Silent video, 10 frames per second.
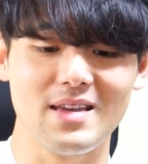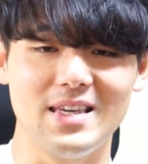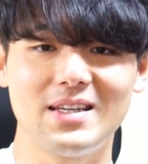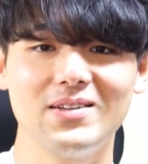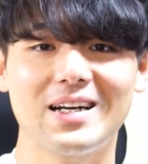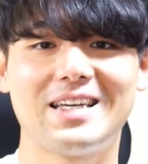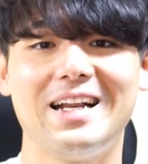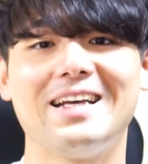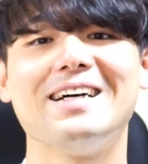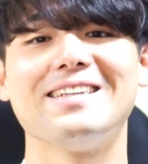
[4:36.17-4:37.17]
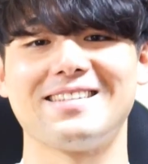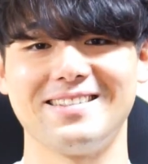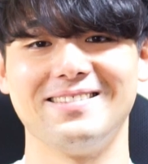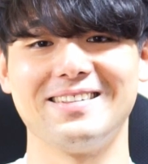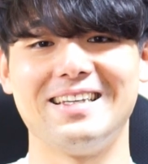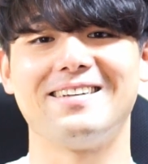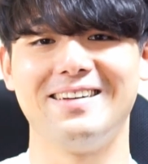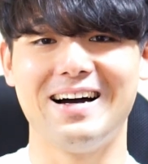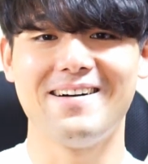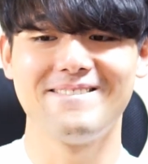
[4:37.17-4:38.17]
いくら嫌いなんですよい
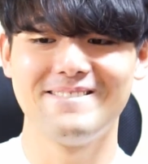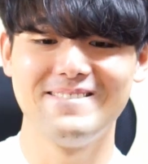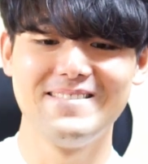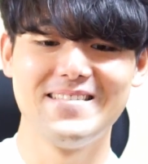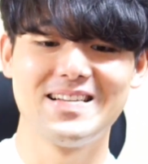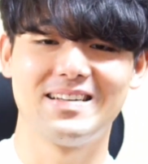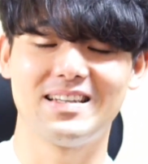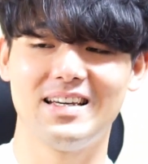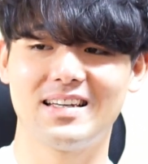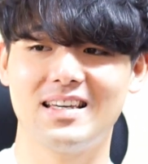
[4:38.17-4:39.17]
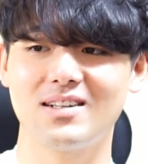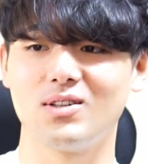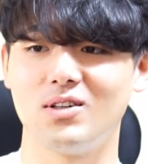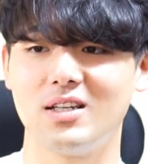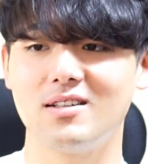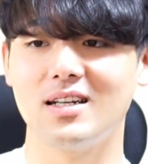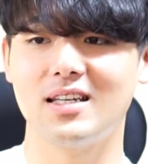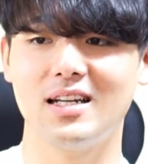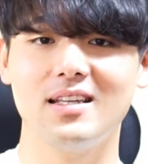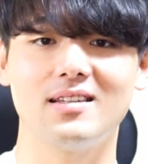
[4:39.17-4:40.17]
くらで結構いくら
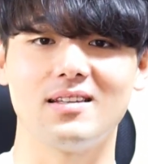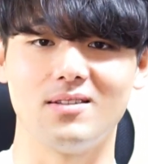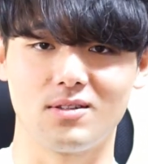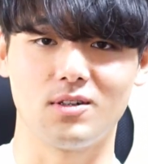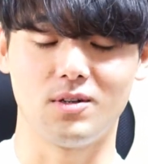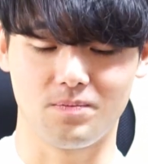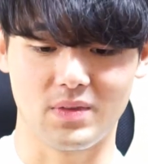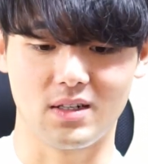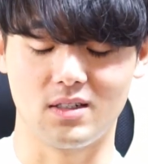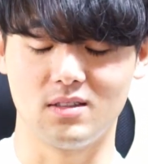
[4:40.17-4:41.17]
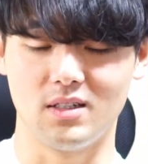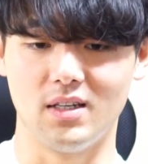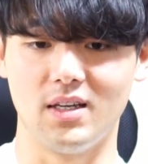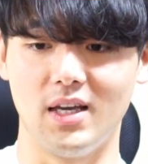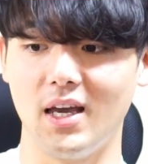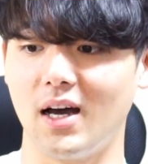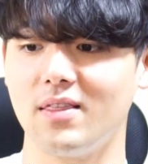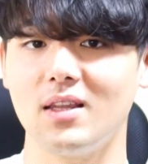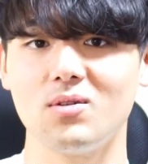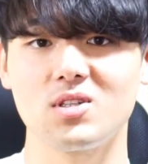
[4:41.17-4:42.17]
嫌いって言うとなんかえー、あ
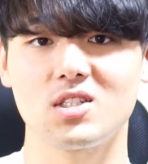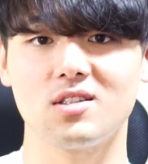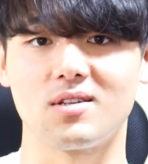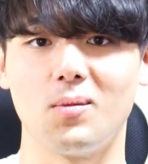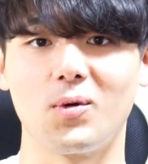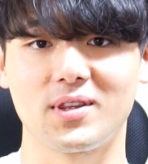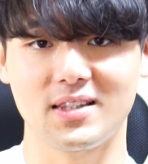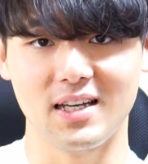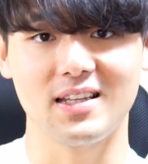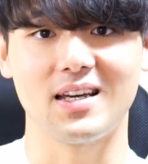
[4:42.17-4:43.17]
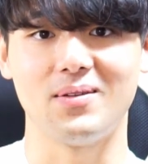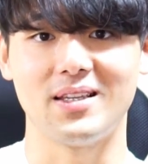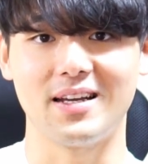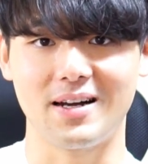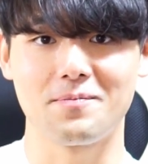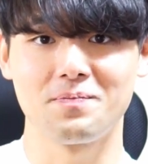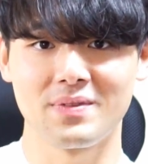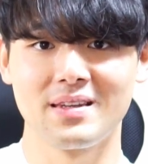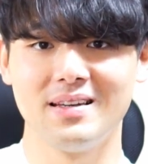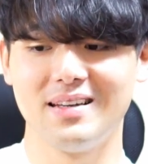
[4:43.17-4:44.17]
んな美味しいのにもったいないみたいな
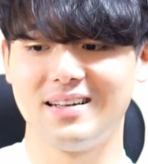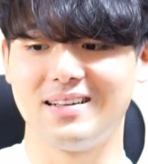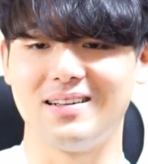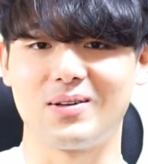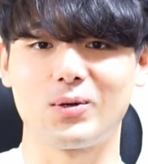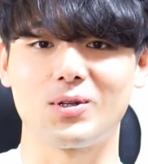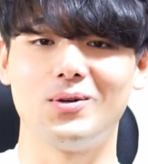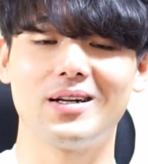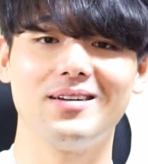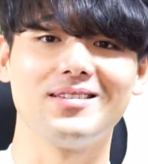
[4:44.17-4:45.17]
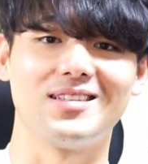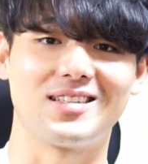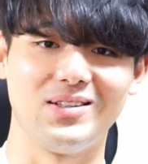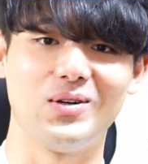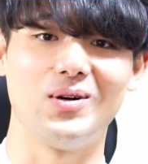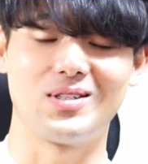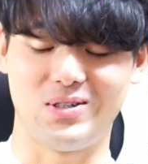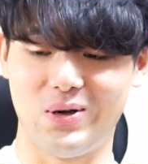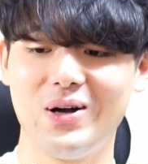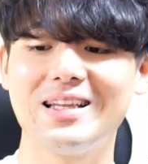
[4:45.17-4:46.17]
こと言われるんですけど
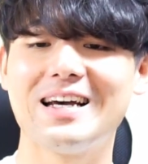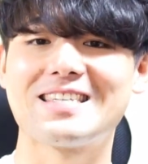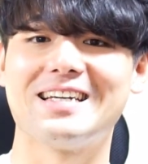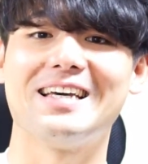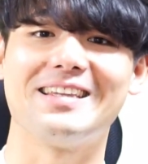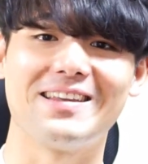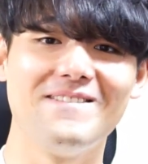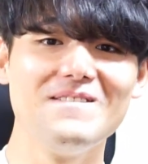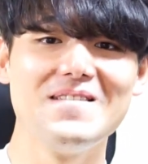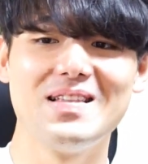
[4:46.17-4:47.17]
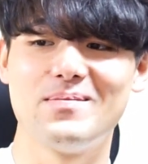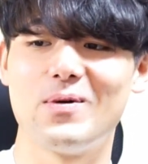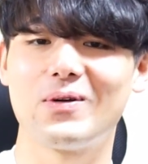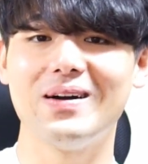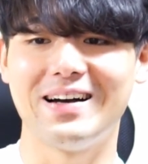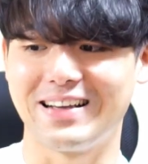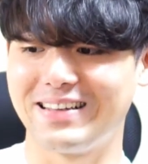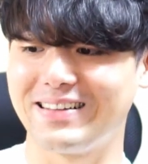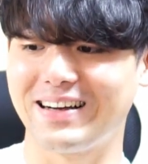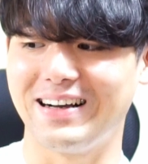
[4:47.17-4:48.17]
冗談じゃないって僕は
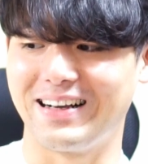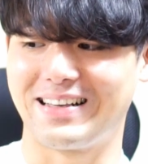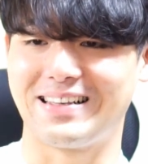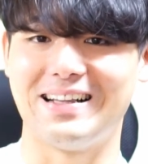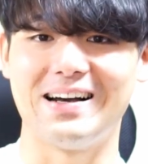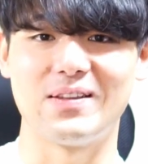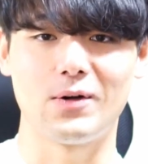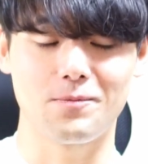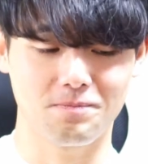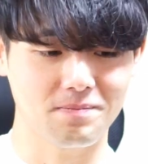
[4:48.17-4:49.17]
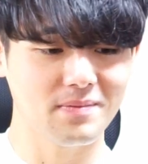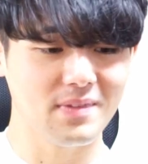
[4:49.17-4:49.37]
いくらがいやあの